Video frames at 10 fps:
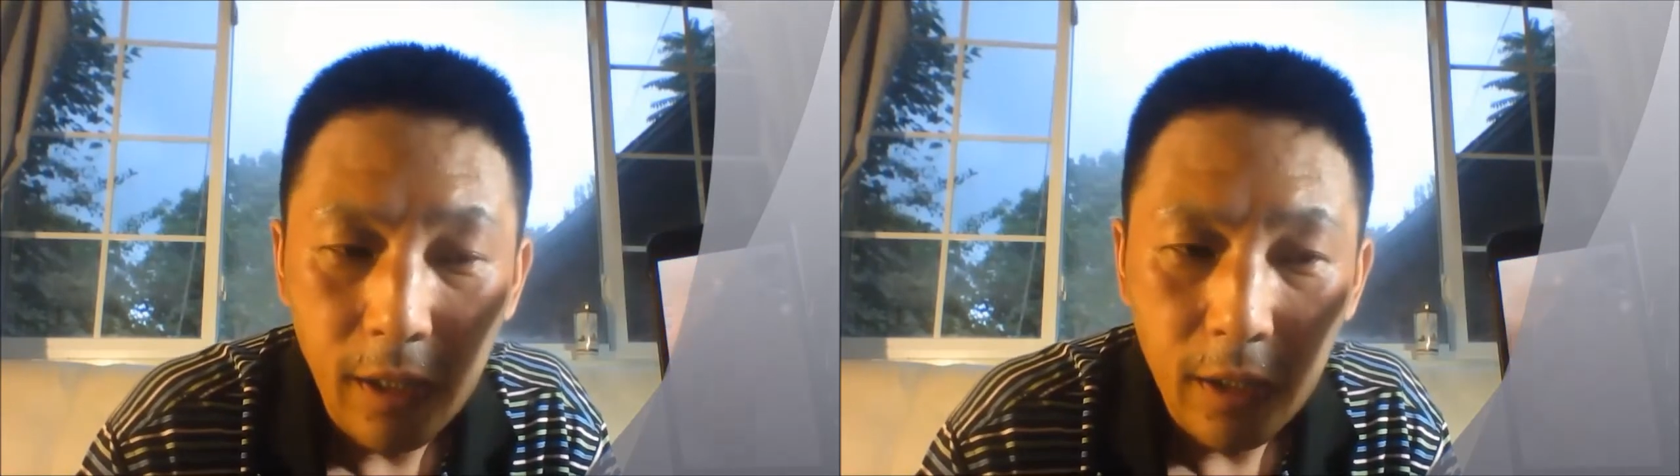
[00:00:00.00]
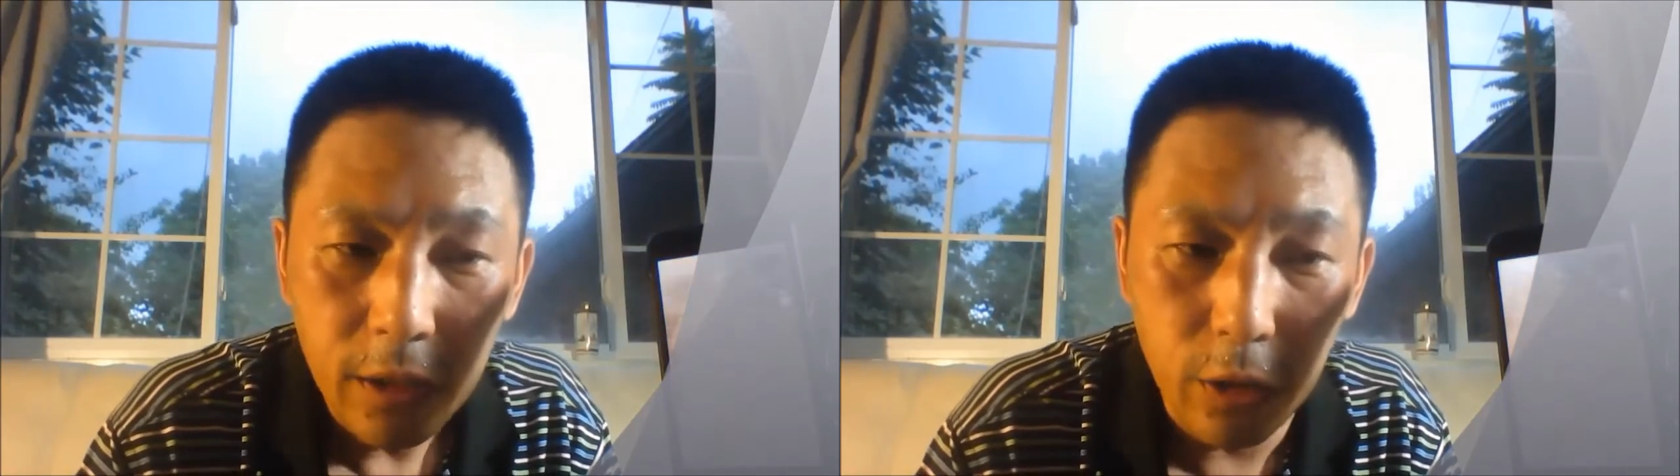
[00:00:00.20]

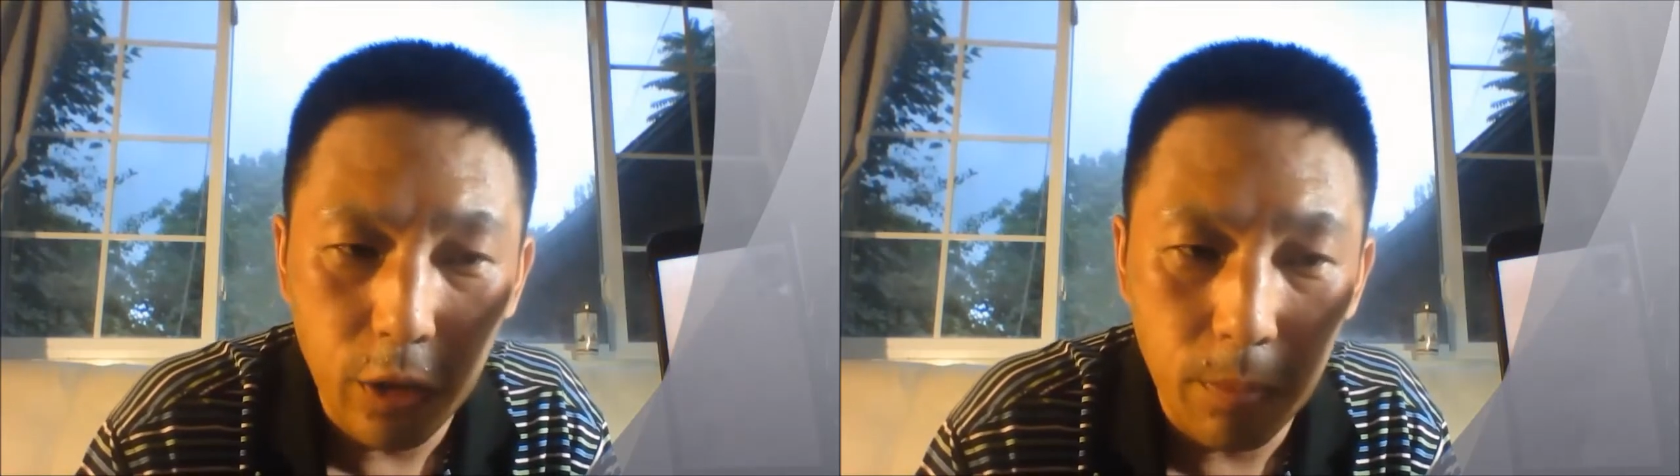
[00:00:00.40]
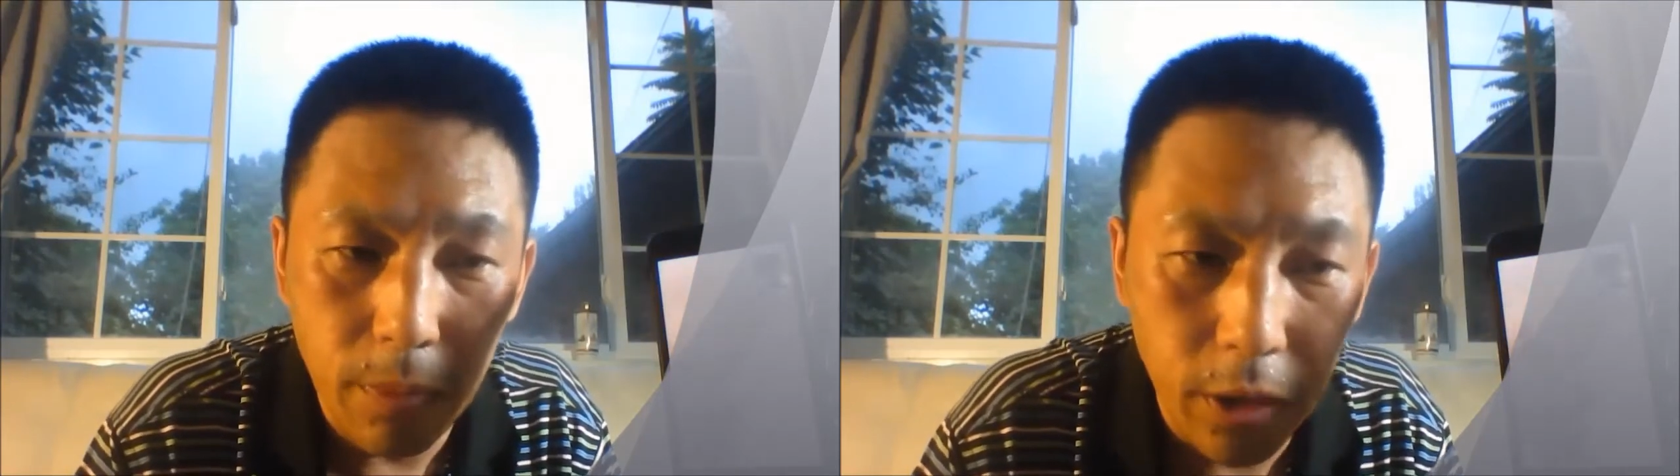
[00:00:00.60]
就
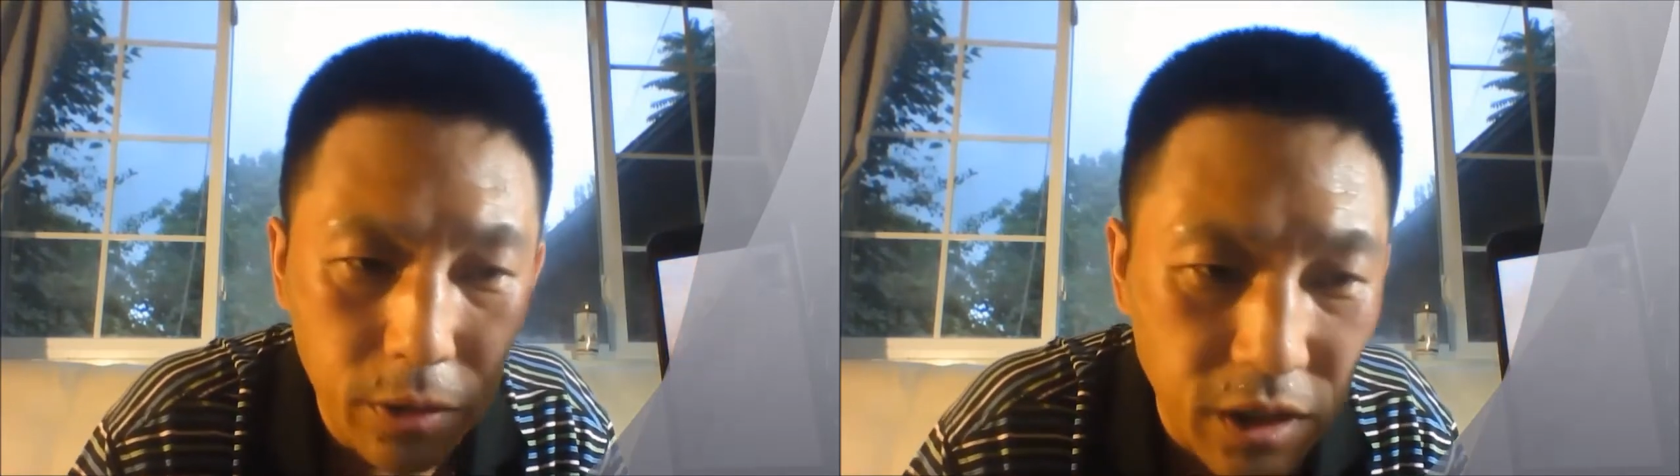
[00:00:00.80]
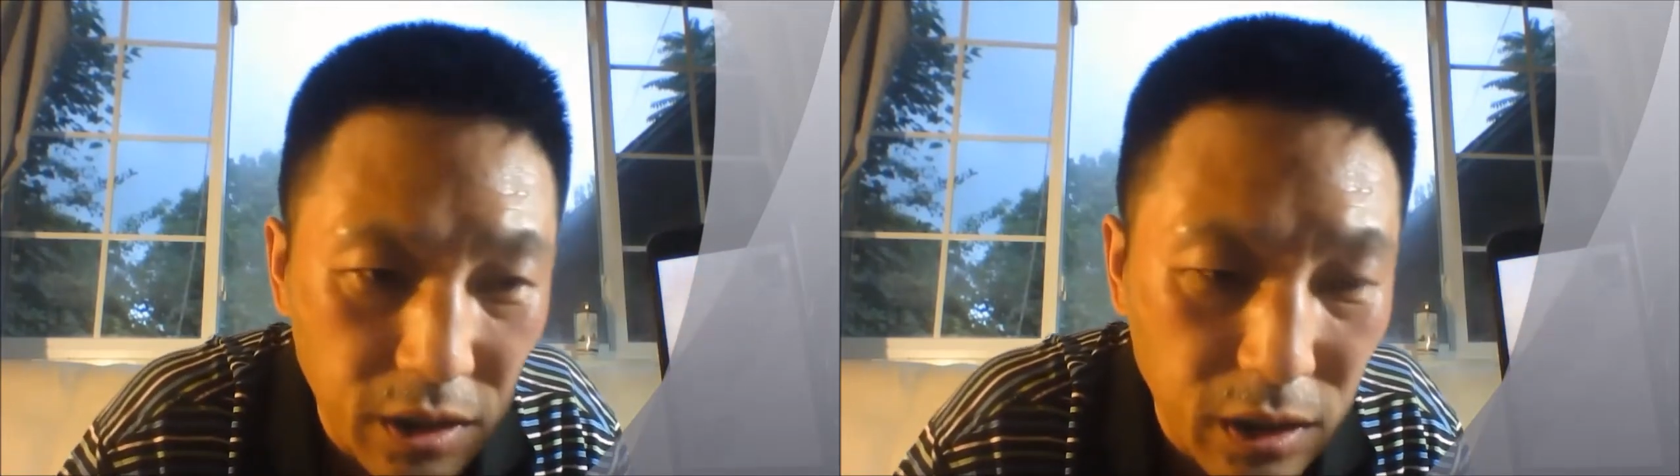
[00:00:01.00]
是没有
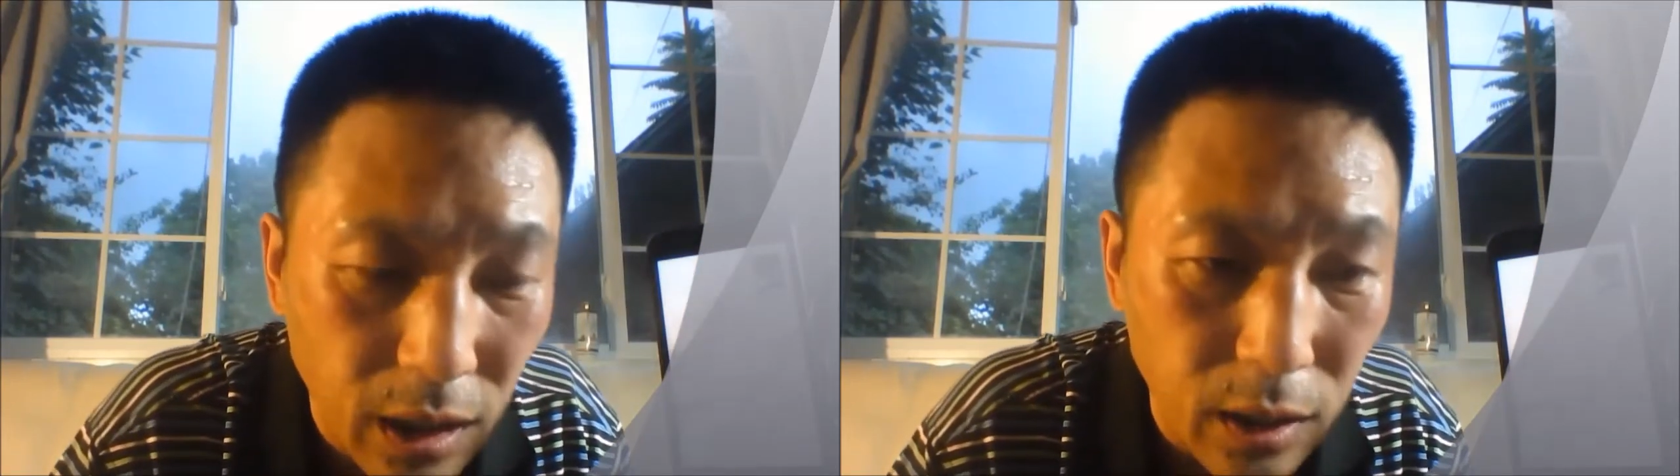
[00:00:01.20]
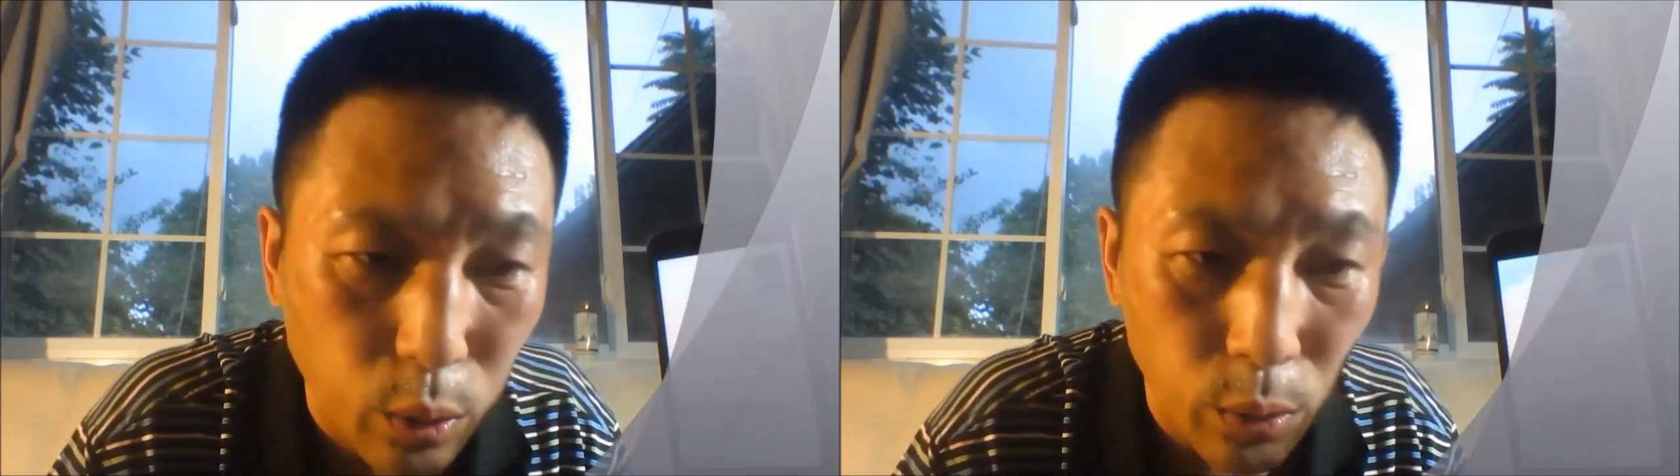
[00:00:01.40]
征得他
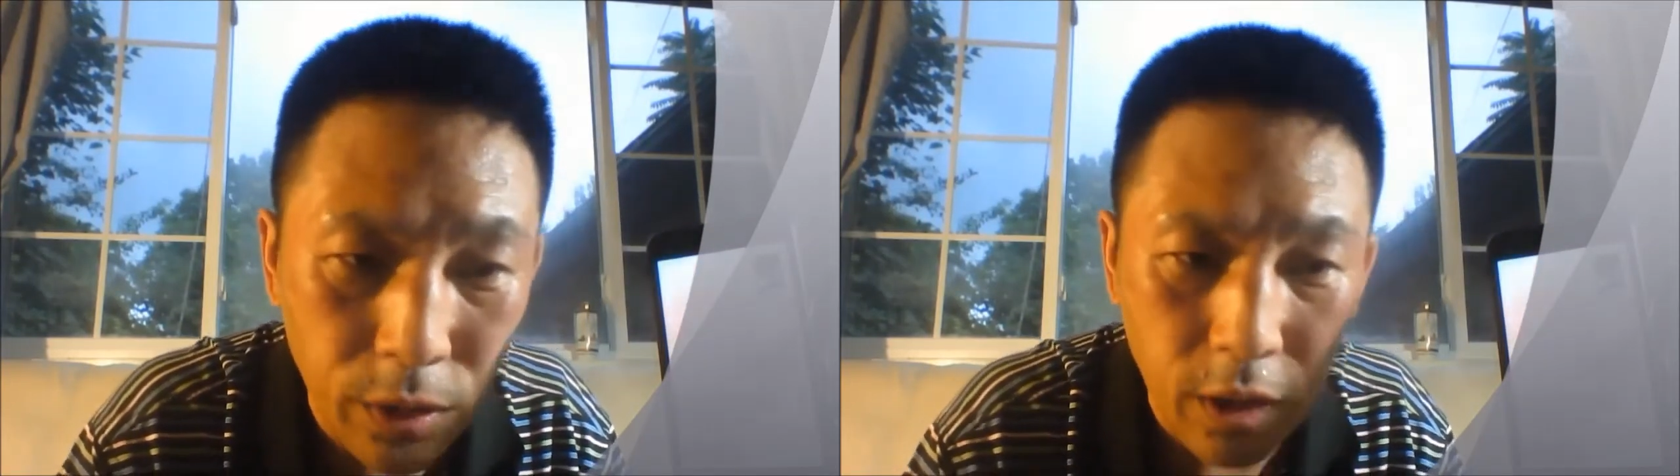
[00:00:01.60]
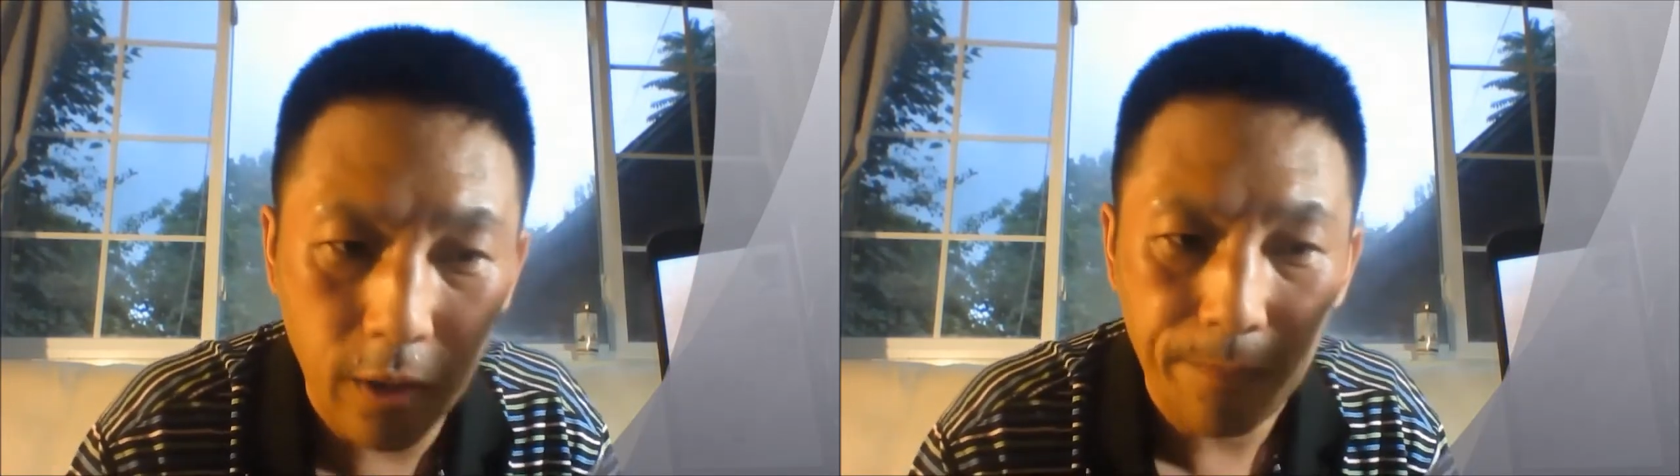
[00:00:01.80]
的同
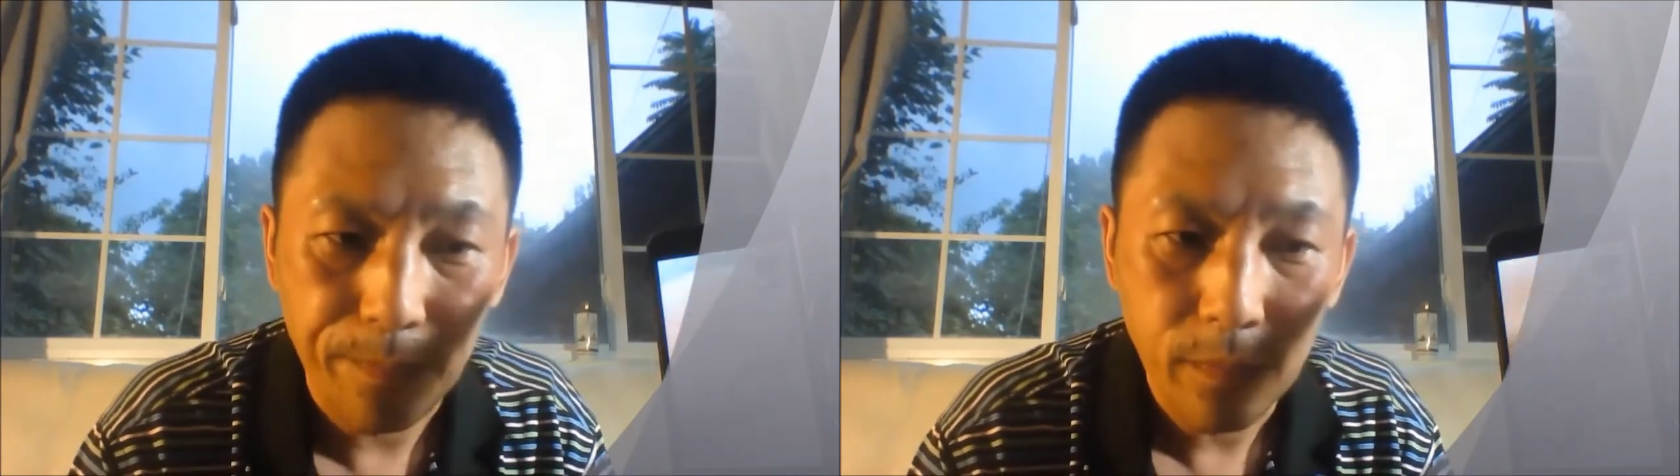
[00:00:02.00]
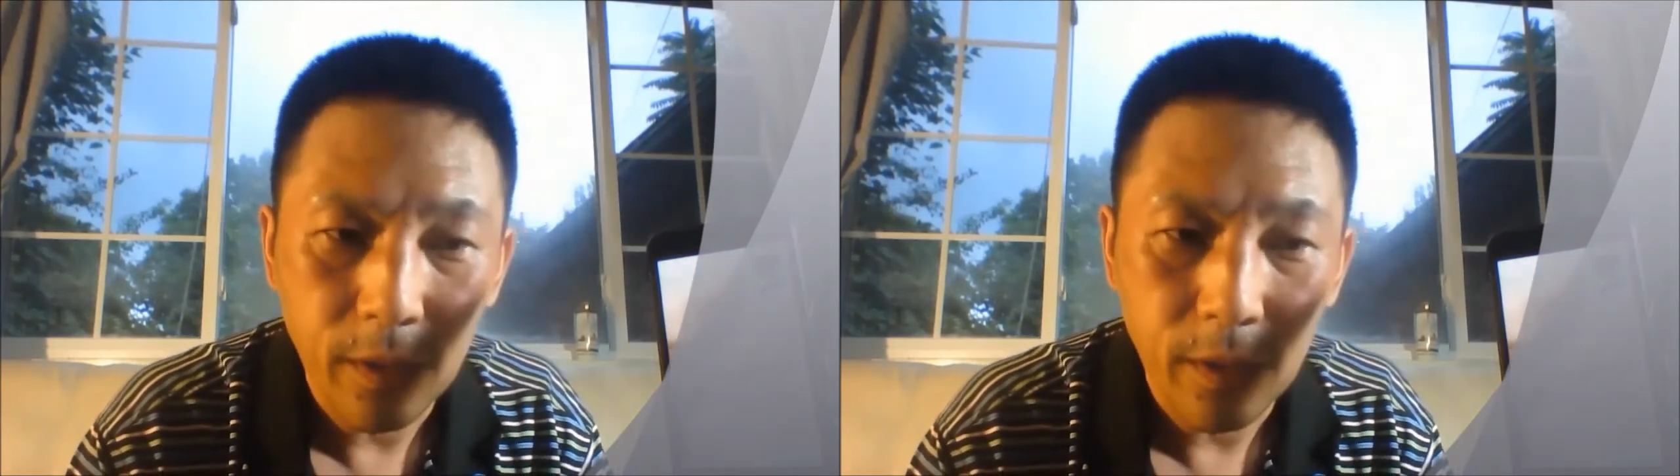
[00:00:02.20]
意。